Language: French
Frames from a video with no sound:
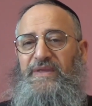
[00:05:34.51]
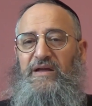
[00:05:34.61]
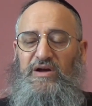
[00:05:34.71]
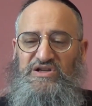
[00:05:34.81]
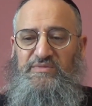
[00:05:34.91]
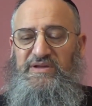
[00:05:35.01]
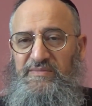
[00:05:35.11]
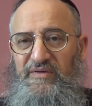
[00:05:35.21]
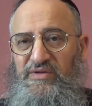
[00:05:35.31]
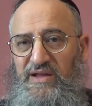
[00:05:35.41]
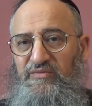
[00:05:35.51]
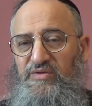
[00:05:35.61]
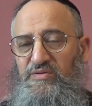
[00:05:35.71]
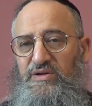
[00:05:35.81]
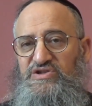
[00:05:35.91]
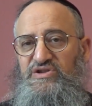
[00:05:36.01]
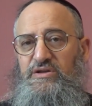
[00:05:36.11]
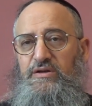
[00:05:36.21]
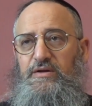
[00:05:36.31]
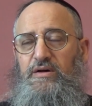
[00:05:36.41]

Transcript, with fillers: Alors Hachem dit, bah, vous allez vous soulager